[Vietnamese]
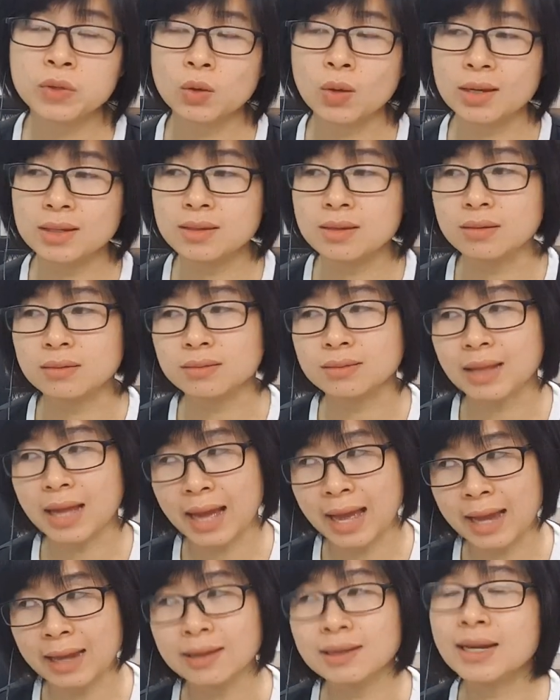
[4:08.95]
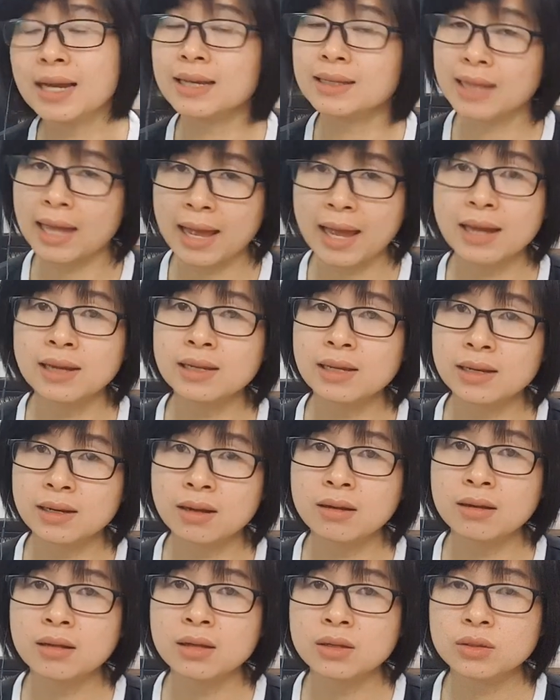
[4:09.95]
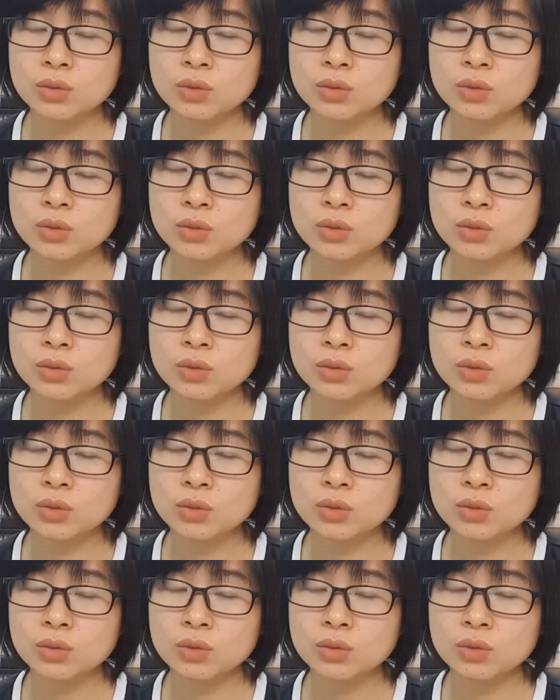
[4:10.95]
Khoảng chừng tháng, 2 tháng gì đó,